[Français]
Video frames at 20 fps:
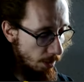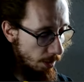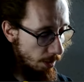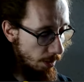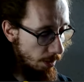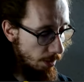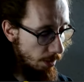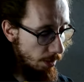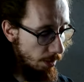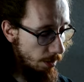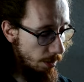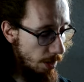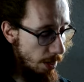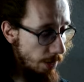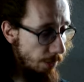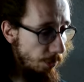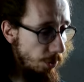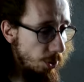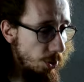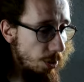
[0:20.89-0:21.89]
Euh, à
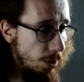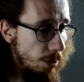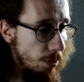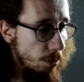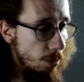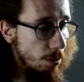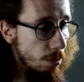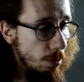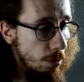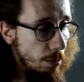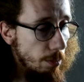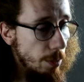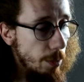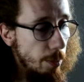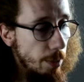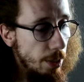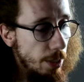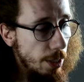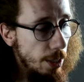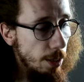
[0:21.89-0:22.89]
l'effigie de
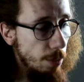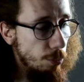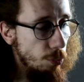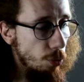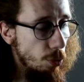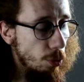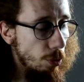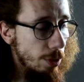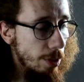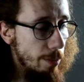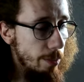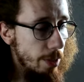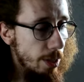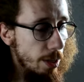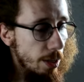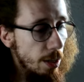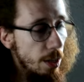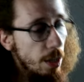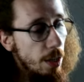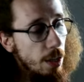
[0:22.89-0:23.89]
Mimiki hein, pour le TB.